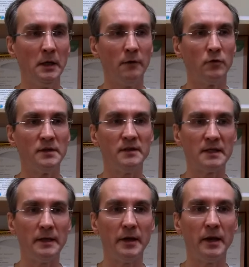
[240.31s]
Вот
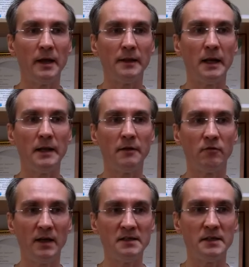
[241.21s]
если региональные
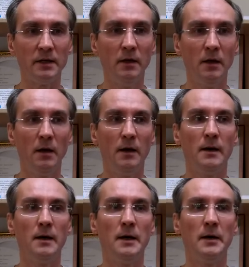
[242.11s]
власти
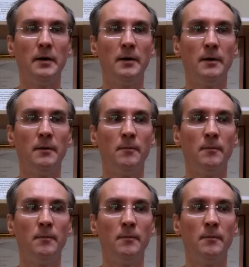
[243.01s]
э,